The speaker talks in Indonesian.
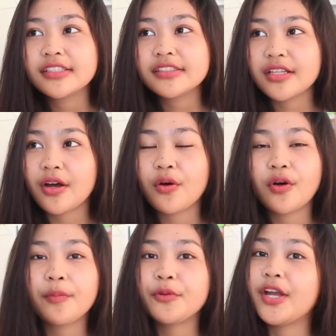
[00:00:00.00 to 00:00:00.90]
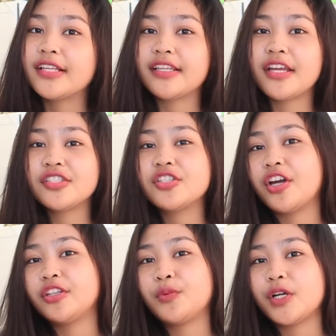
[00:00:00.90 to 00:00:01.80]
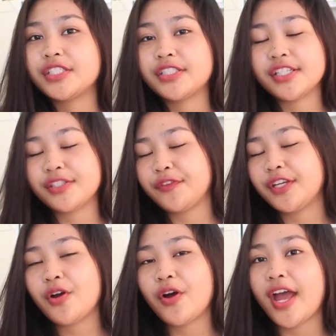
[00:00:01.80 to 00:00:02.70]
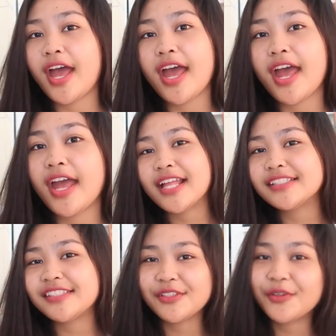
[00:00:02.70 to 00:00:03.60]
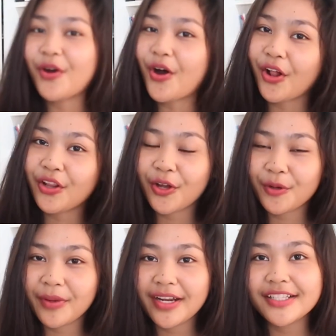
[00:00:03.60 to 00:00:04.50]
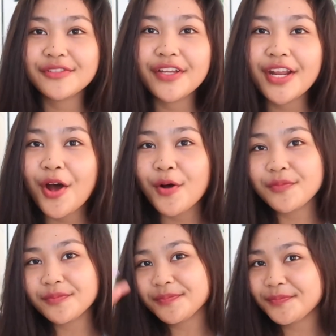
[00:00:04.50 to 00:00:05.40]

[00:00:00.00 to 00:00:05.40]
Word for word: So, hope you guys enjoy to watch this video and see you all on my next video.